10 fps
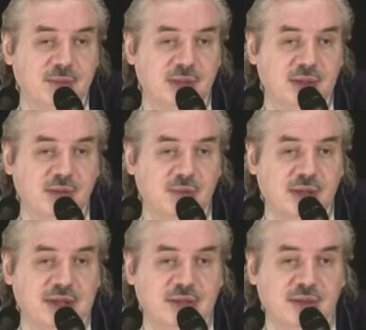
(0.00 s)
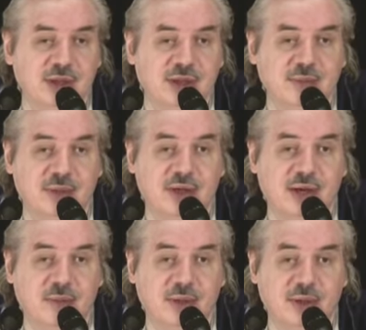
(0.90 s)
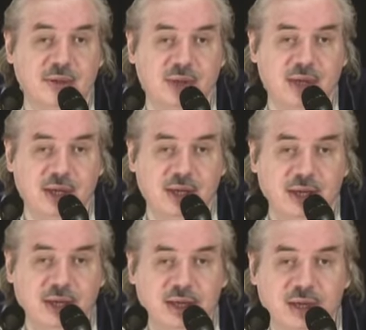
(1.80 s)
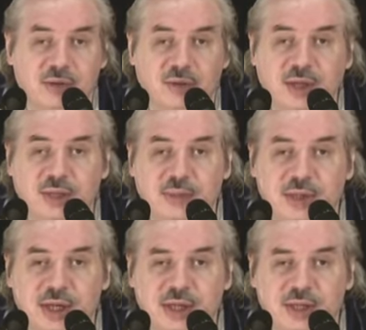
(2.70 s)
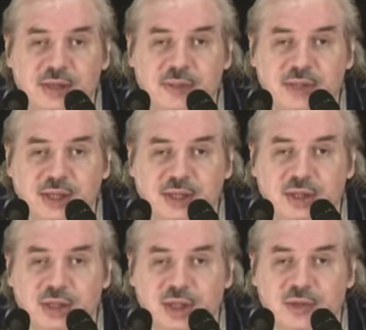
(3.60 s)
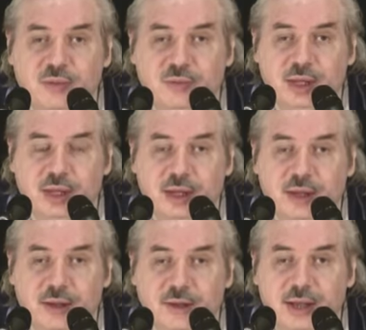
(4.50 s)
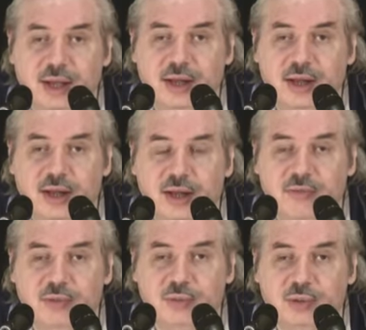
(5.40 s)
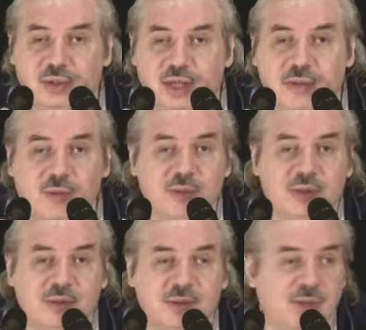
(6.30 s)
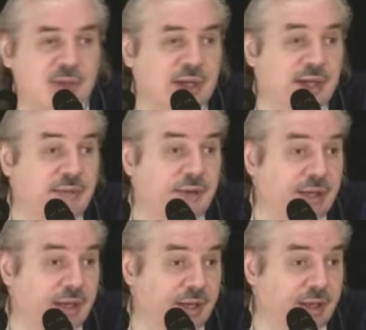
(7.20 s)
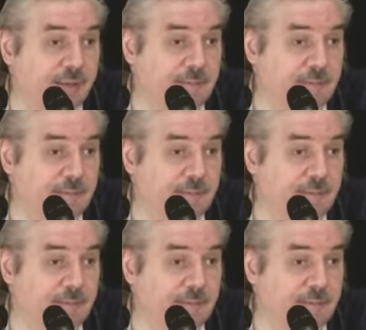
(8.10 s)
большинство было совершенно безграмотных людей, которые не, печать, не писать, не читать не умели. Вопрос, каким образом они писали Евангелие?